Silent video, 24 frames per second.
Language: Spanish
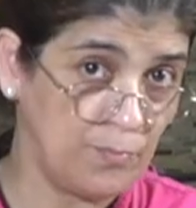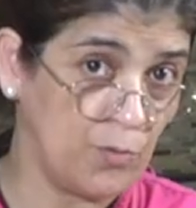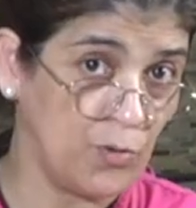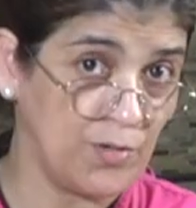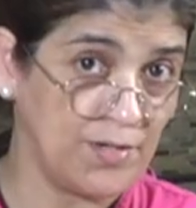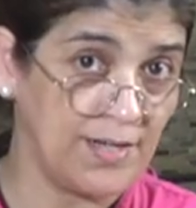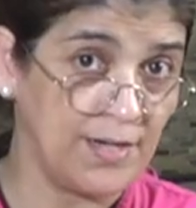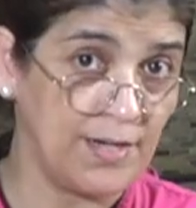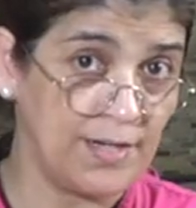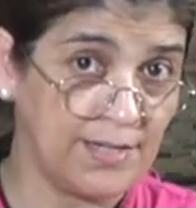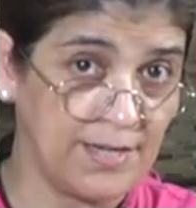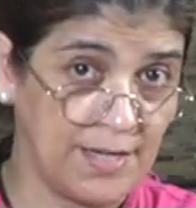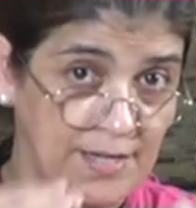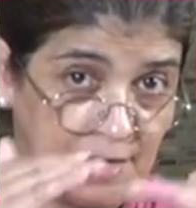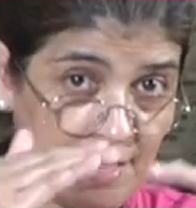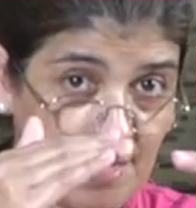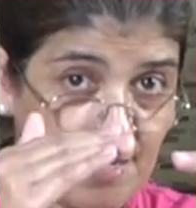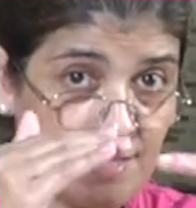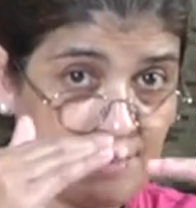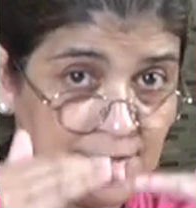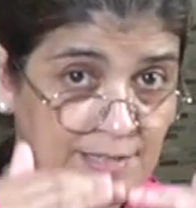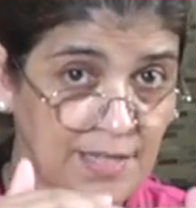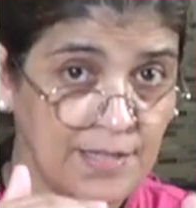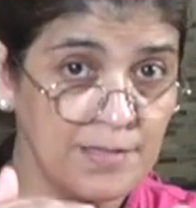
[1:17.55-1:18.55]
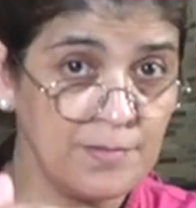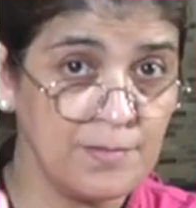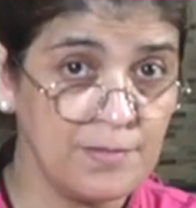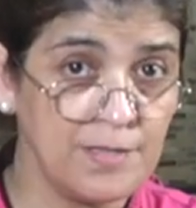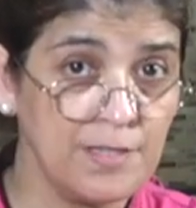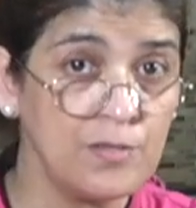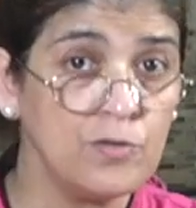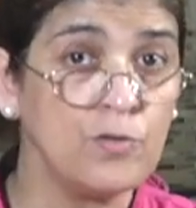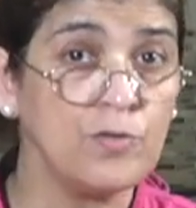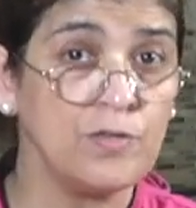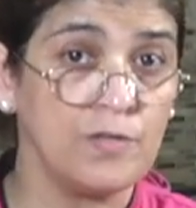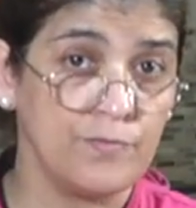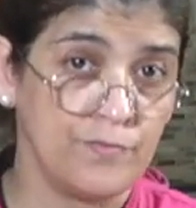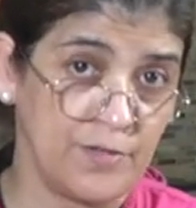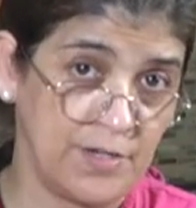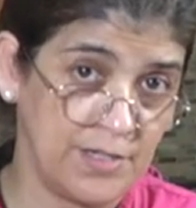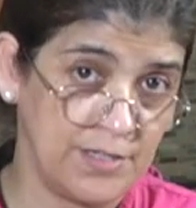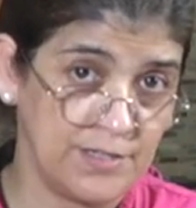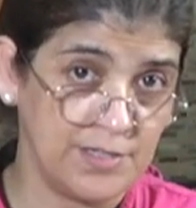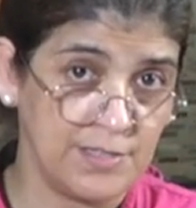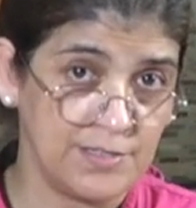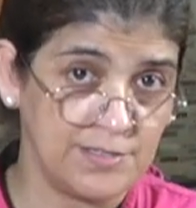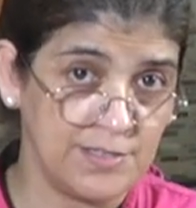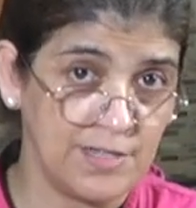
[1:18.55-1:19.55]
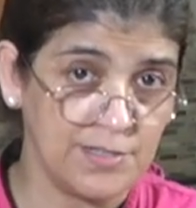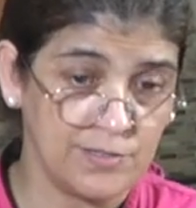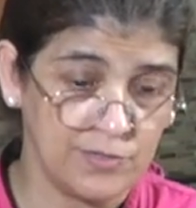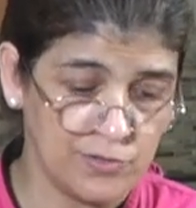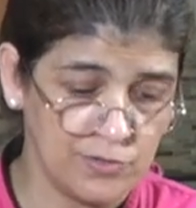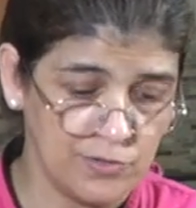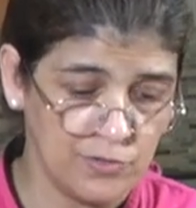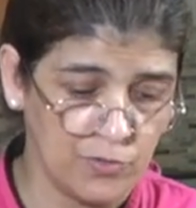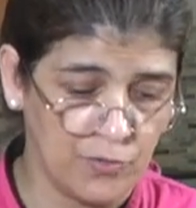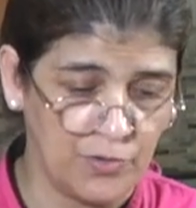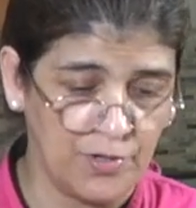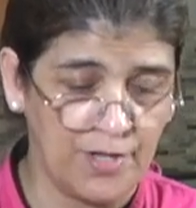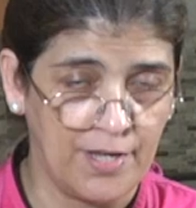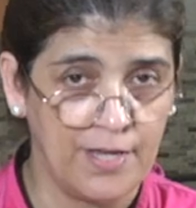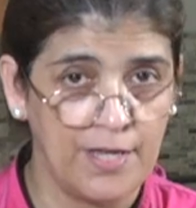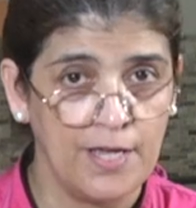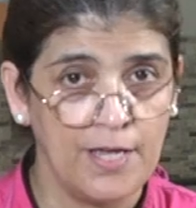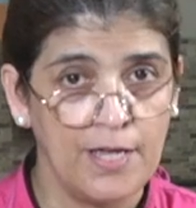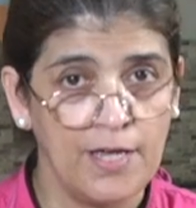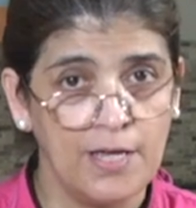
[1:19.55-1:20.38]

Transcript: porque el canal está dividido en diferentes secciones.